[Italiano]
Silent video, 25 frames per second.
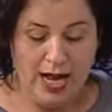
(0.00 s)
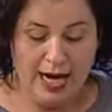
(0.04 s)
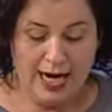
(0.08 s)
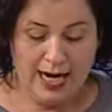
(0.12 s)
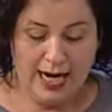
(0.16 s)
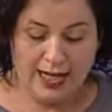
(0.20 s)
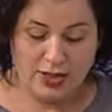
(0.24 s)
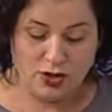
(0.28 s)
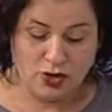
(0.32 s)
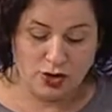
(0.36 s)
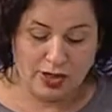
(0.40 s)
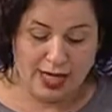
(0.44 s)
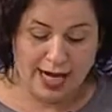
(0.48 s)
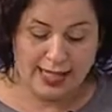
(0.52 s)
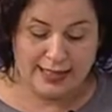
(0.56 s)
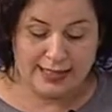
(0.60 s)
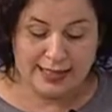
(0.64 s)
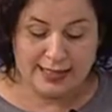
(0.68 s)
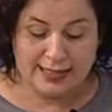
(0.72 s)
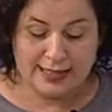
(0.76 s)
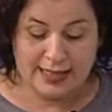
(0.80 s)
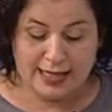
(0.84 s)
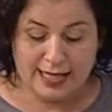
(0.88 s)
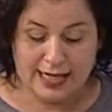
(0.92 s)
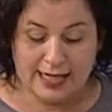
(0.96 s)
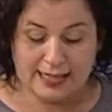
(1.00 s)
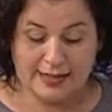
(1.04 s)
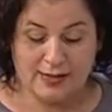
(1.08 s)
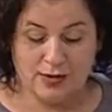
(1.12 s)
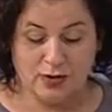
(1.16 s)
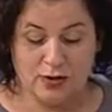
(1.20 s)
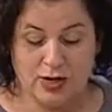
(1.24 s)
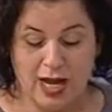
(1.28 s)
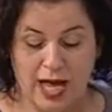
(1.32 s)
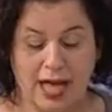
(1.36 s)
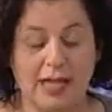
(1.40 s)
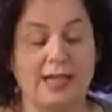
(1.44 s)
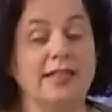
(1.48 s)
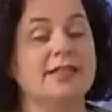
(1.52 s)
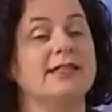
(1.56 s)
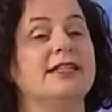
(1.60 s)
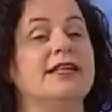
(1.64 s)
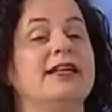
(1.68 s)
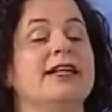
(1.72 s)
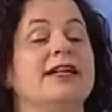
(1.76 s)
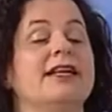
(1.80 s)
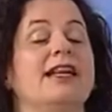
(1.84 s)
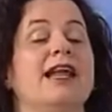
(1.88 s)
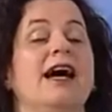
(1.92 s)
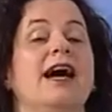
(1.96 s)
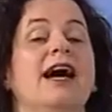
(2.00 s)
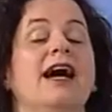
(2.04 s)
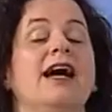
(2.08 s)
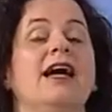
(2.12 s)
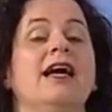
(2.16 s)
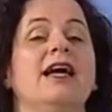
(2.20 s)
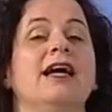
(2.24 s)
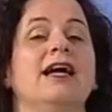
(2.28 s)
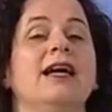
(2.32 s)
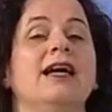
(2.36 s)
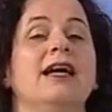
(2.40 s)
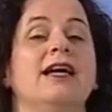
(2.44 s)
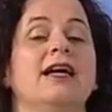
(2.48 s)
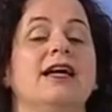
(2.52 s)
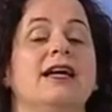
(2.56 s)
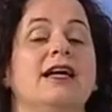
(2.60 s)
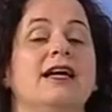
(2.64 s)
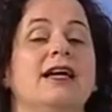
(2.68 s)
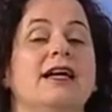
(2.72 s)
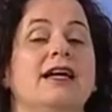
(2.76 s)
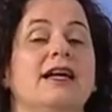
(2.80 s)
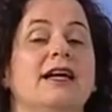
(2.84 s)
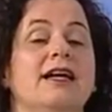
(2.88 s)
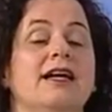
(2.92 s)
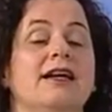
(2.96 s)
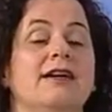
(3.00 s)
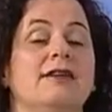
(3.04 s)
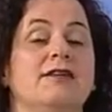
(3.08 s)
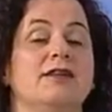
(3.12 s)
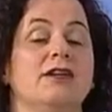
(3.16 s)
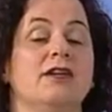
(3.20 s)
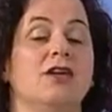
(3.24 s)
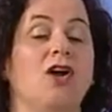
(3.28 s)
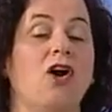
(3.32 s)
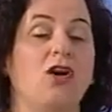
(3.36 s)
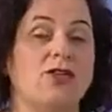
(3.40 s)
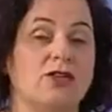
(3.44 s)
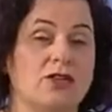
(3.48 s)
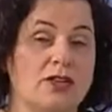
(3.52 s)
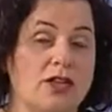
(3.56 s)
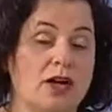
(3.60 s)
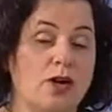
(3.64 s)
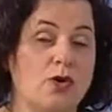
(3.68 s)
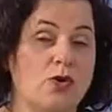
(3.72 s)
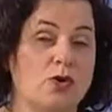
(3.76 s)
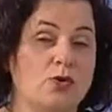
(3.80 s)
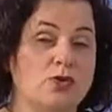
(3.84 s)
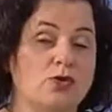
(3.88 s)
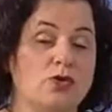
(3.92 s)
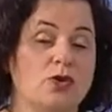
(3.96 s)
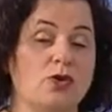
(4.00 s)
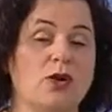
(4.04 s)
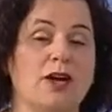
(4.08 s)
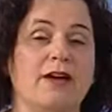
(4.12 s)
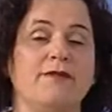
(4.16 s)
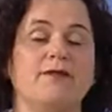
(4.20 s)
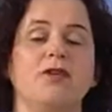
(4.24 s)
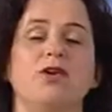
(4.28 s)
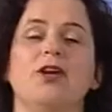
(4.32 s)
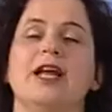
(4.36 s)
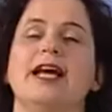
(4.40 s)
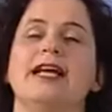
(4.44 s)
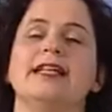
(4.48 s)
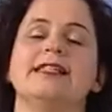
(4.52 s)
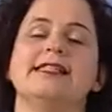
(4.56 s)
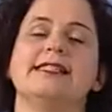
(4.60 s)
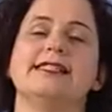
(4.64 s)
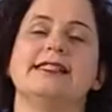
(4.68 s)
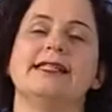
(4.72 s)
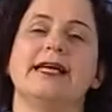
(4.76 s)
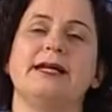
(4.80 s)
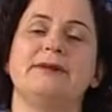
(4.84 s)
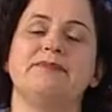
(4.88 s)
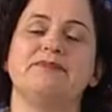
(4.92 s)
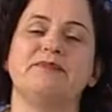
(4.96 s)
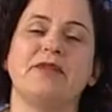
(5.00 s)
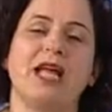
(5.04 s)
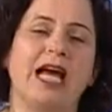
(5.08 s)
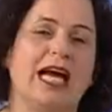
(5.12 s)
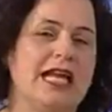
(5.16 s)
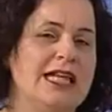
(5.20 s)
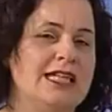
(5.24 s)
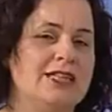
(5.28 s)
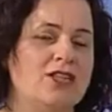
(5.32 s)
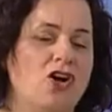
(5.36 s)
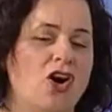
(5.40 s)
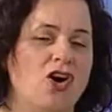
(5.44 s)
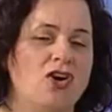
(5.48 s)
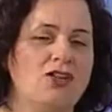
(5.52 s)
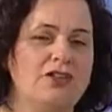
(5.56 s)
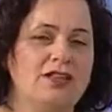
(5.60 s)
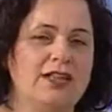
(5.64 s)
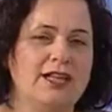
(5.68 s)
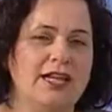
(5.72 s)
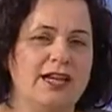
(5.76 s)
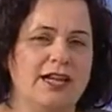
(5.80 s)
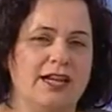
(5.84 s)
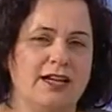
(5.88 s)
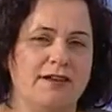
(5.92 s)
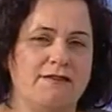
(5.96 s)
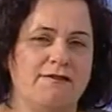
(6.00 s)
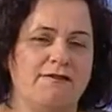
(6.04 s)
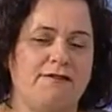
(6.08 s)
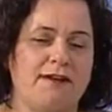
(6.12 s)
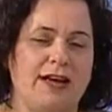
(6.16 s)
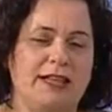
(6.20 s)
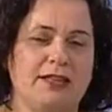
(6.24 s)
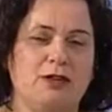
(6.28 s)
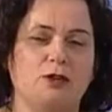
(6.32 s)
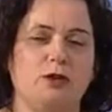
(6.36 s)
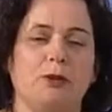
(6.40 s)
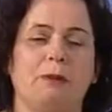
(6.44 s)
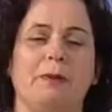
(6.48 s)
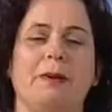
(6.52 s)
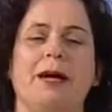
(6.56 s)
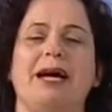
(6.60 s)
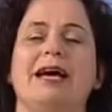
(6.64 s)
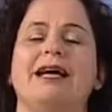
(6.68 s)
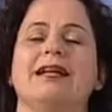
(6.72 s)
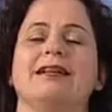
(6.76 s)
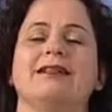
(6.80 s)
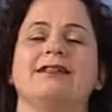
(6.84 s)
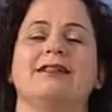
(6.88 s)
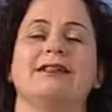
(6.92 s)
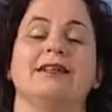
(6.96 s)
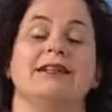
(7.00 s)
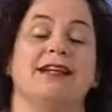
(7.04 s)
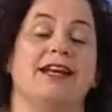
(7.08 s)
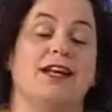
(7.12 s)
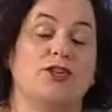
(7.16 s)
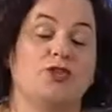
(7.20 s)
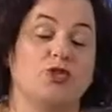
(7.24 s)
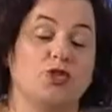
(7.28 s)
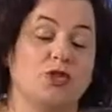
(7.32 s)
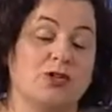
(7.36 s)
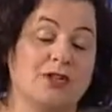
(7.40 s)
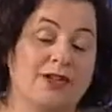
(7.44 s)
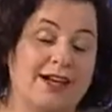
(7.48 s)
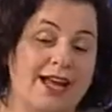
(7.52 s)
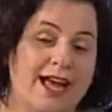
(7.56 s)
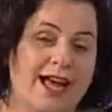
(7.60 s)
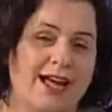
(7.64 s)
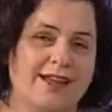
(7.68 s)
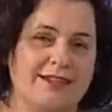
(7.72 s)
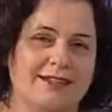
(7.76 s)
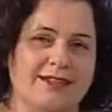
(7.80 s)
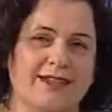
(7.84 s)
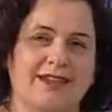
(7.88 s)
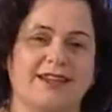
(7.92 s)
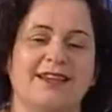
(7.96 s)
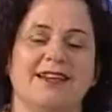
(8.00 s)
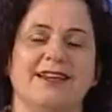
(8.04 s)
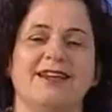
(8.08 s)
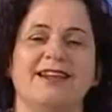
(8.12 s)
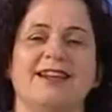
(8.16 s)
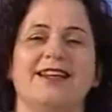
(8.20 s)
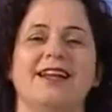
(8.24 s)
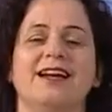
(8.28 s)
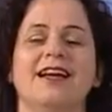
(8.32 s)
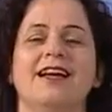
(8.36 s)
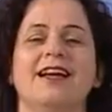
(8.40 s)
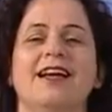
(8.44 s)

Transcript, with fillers: la giornata internazionale della eh, lotta contro la violenza alle donne, il fatto parte, la giornata, il,